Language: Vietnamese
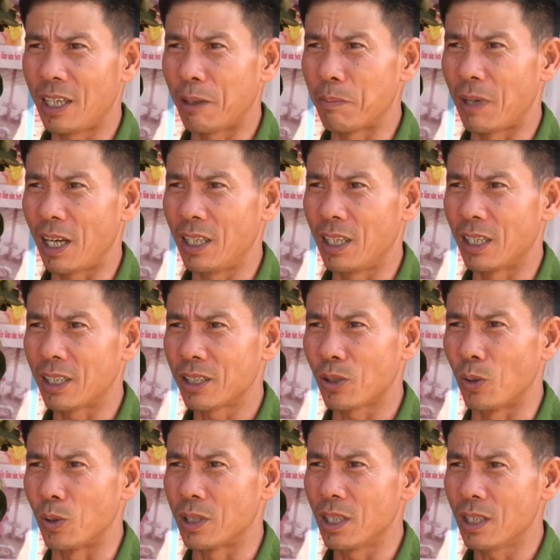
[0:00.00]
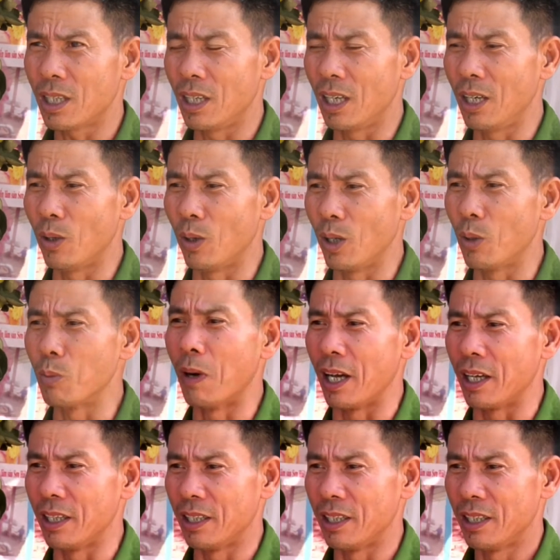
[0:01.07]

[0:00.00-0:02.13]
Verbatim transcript: Năm nay là cái tổ chức cái lễ hội ông Bảy